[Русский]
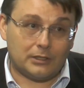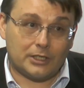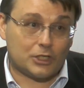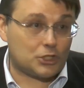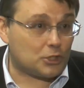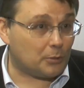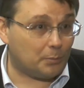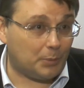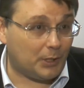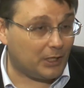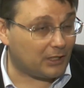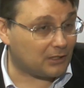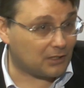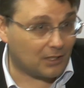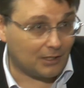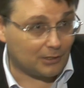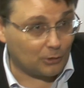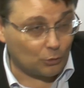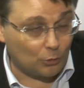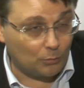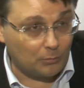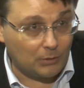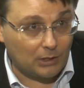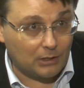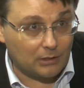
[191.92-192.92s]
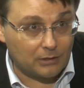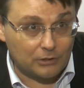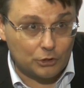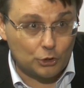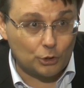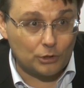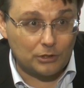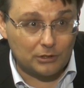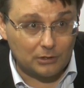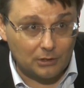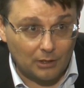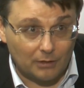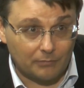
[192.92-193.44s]
Наши предки это умели
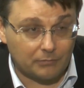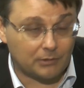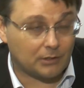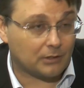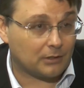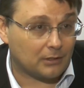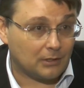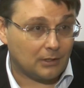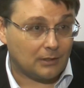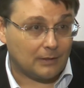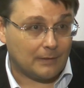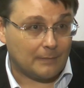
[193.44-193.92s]
еще недавно.